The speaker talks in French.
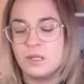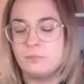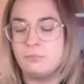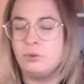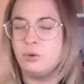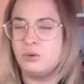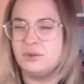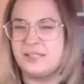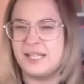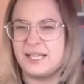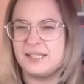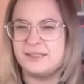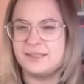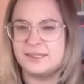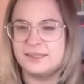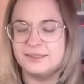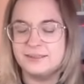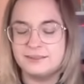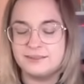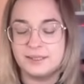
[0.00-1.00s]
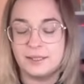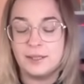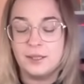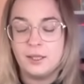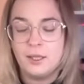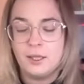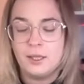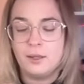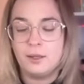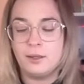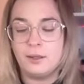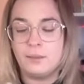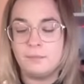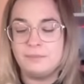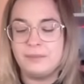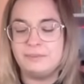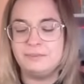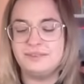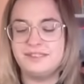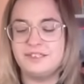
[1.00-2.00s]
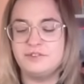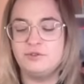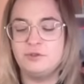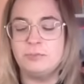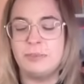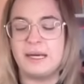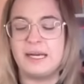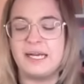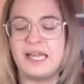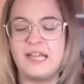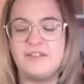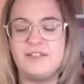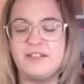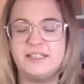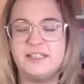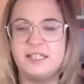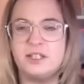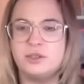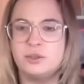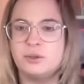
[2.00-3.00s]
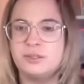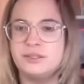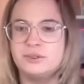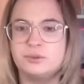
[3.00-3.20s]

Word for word: protectrice, euh, même si vous parlez avec des gens qui